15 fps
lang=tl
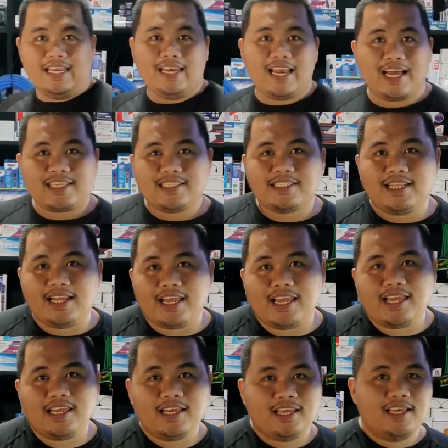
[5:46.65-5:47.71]

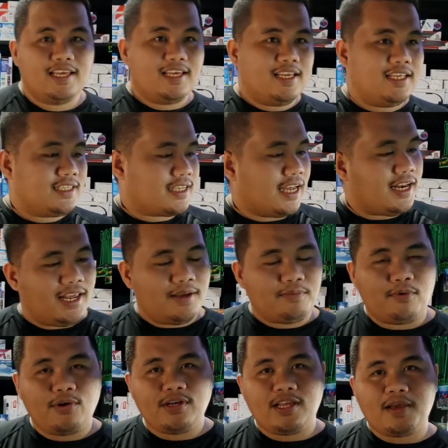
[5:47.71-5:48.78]
lastly, is kanin.
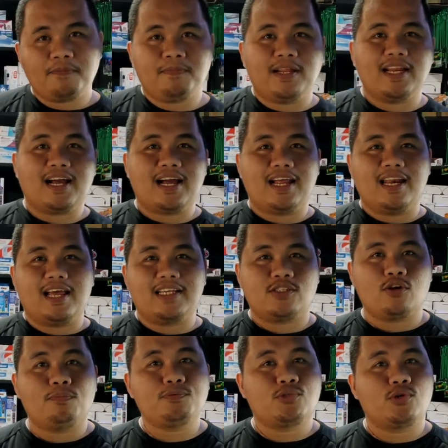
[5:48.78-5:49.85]
Mo ang pinaka
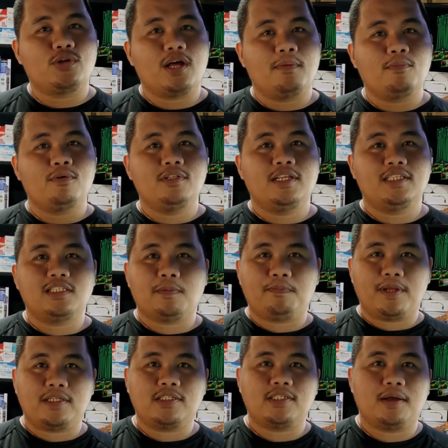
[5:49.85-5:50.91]
last option namo diri sa
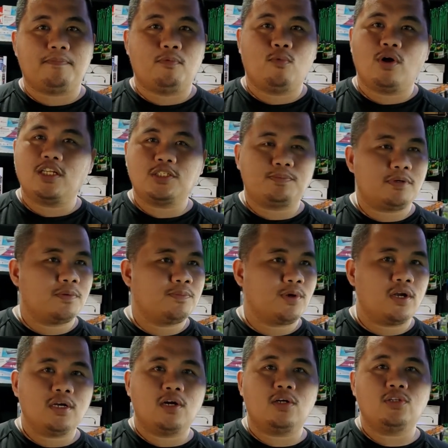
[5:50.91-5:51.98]
pet shop. Once mo
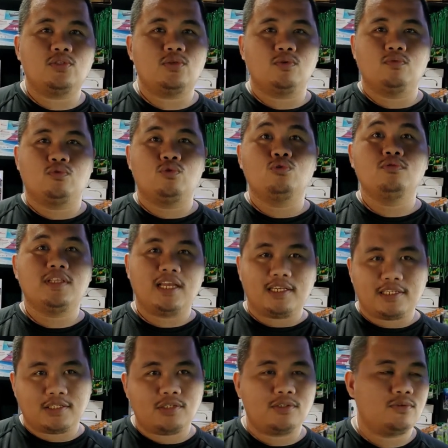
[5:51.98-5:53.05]
burn out of 2
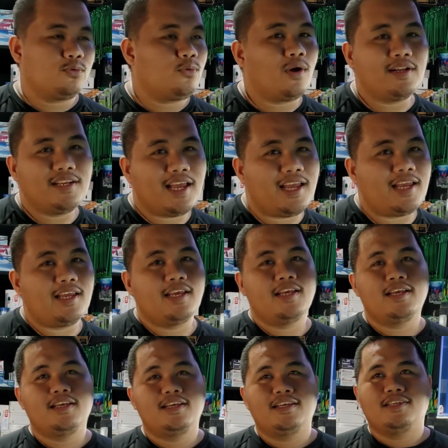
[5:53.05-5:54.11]
days, 1 day.
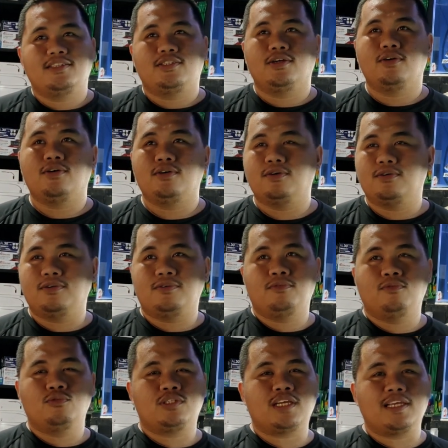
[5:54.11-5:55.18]
So,
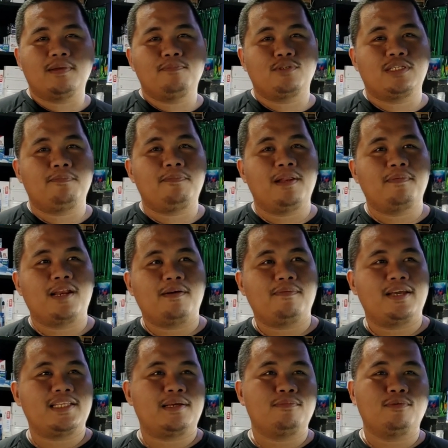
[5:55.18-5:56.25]
sa man ang
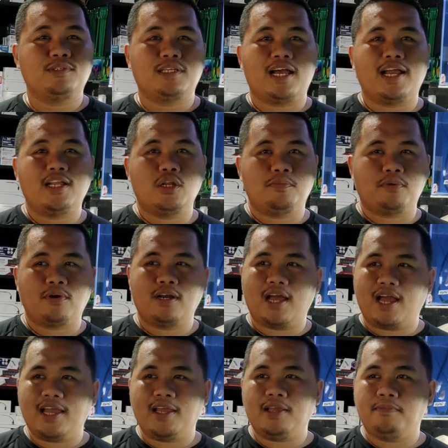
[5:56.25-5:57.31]
mahitabo sa hydro pero na
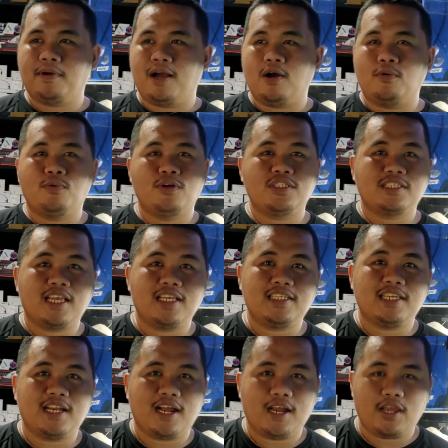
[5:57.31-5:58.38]
ay mga worst case
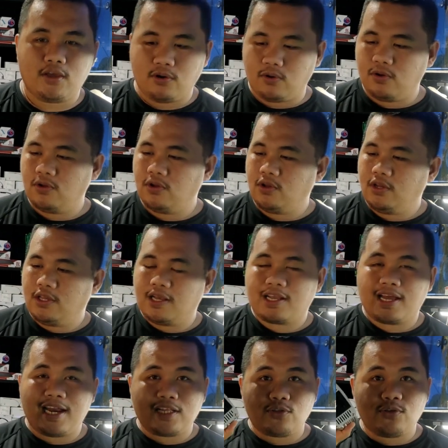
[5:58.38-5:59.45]
scenario kaya
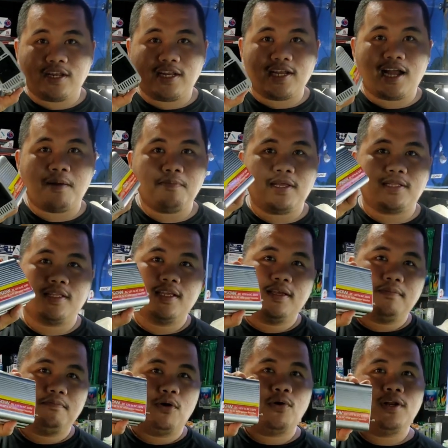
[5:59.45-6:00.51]
natong ginagamit.
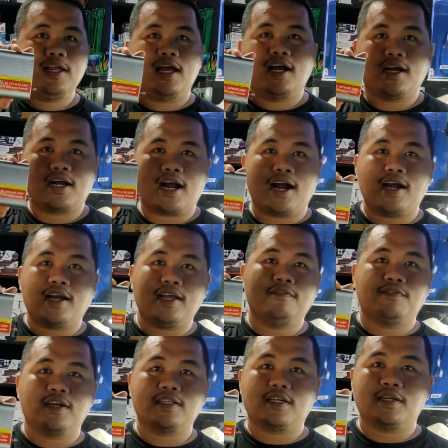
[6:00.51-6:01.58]
Only ang car
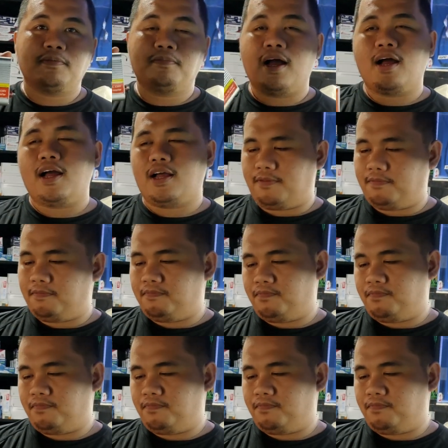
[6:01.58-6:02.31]
inverter pa